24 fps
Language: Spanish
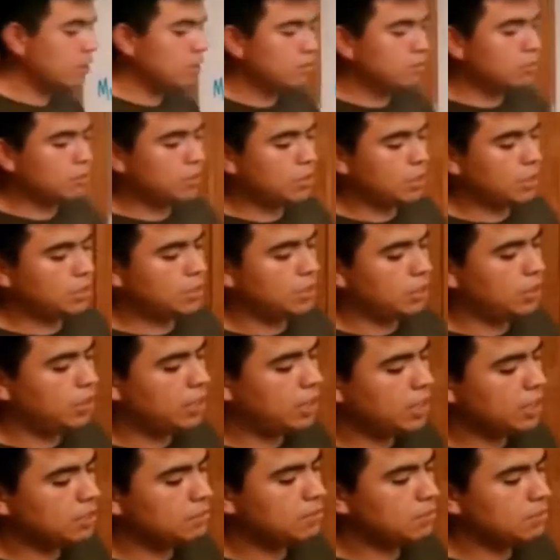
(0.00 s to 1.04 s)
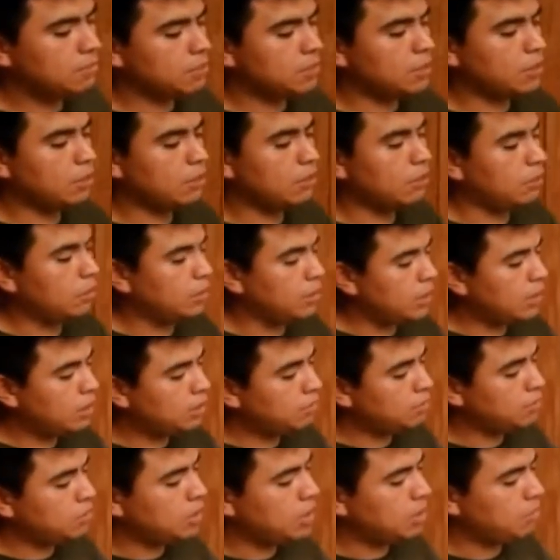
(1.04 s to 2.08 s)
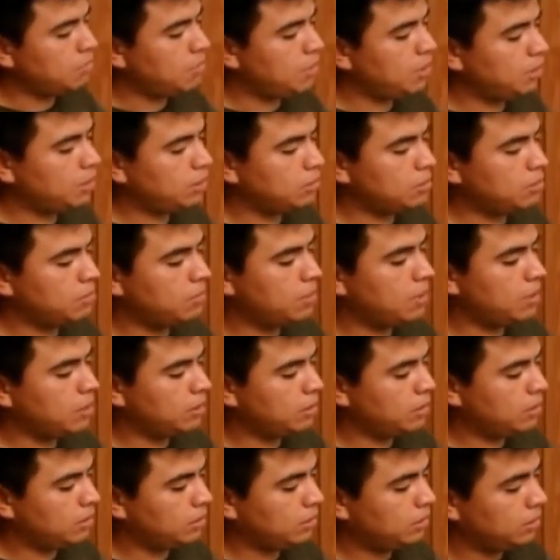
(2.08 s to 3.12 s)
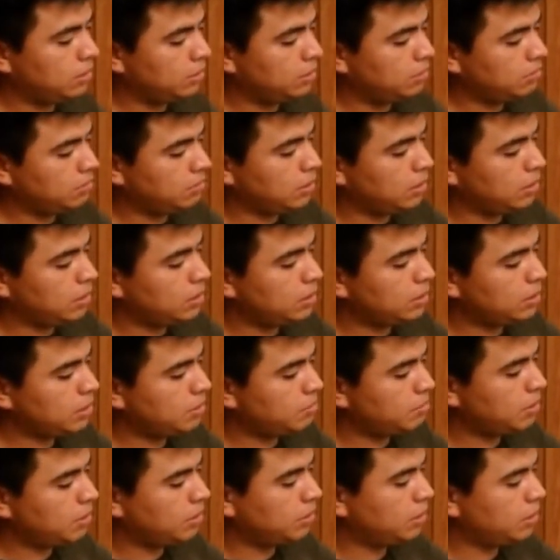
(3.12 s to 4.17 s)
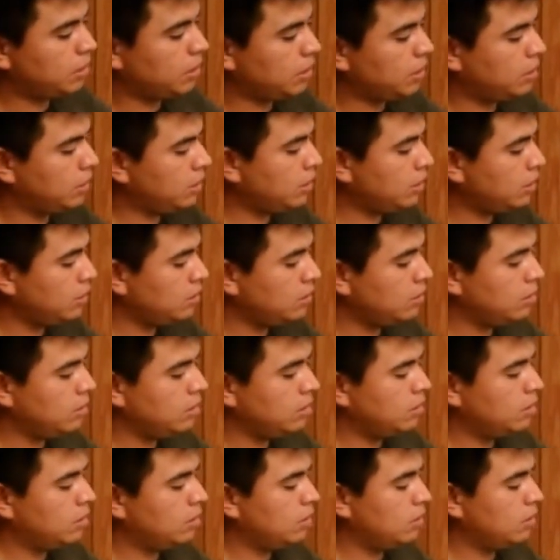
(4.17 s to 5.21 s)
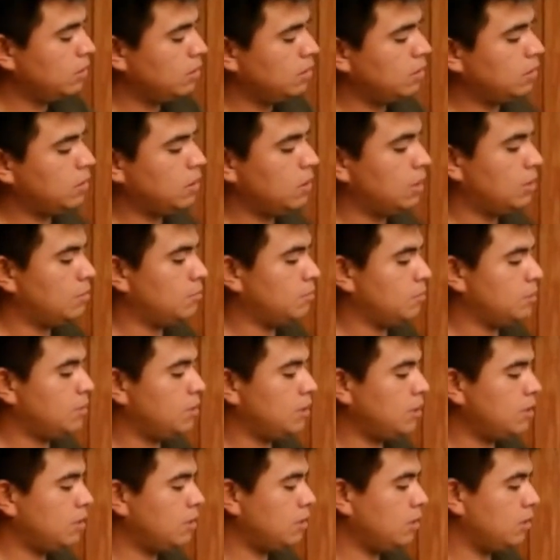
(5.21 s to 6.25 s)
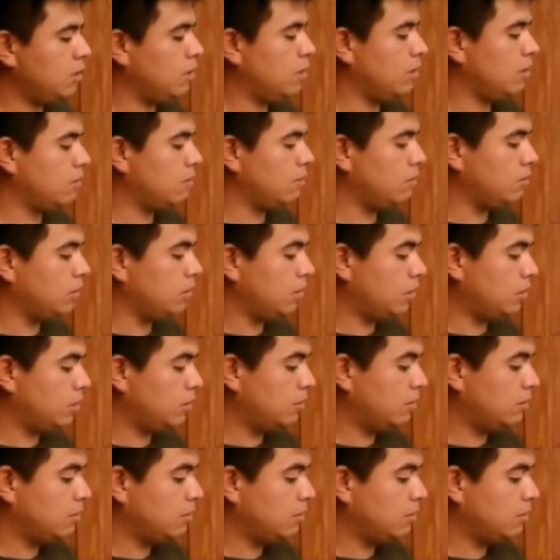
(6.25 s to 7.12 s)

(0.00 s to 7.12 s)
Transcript: con nuestras tijeras vamos a recortar nuestra parte sobrante, ¿vale? Esta parte de aquí la vamos a recortar.